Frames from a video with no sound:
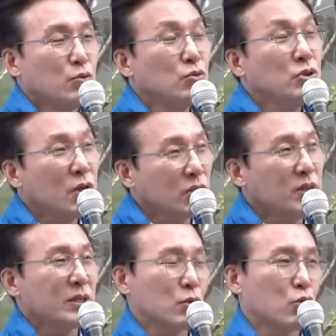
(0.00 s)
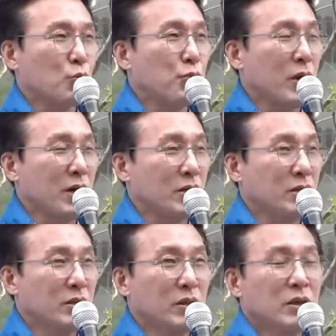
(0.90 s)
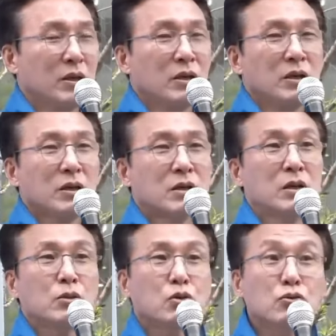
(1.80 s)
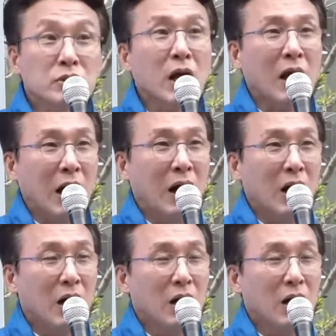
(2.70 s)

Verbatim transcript: 운전을 해서 투표하는 그 숫자가